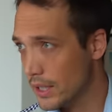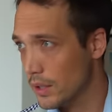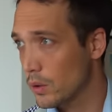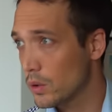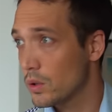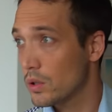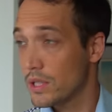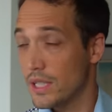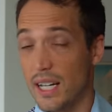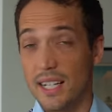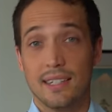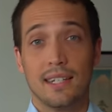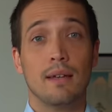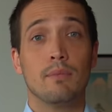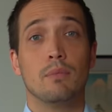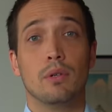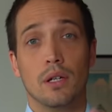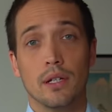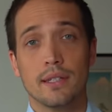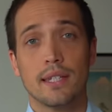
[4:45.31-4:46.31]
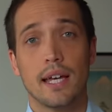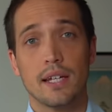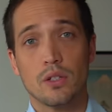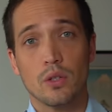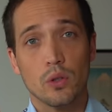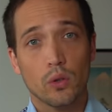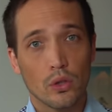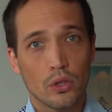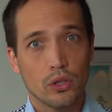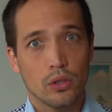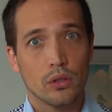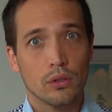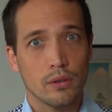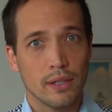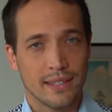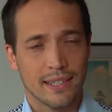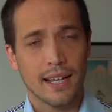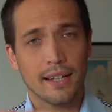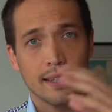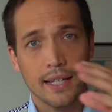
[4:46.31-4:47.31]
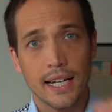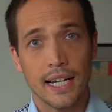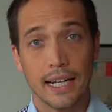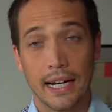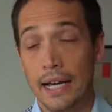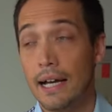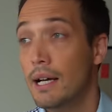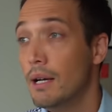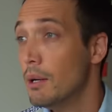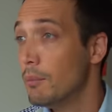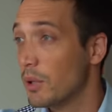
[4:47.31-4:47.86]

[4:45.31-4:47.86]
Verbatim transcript: ひょっとしたら全部最初の50億円使ってないから、